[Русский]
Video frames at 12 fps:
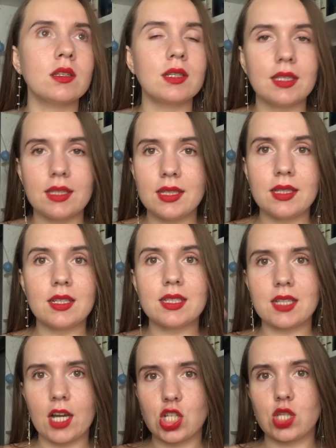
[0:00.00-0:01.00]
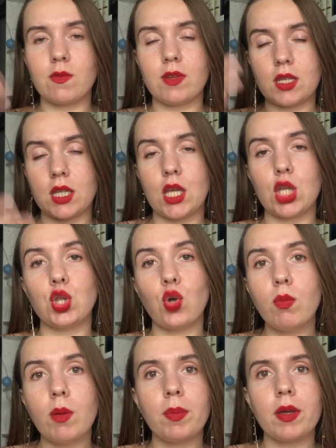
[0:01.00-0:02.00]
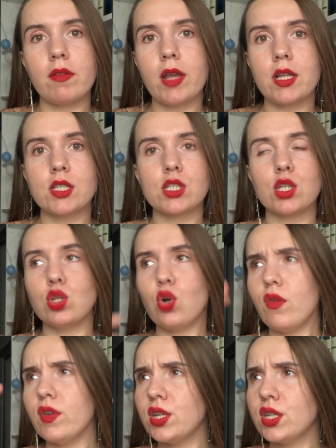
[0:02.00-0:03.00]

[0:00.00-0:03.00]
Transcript: книгой, с каждым, вернее, томом появляются новые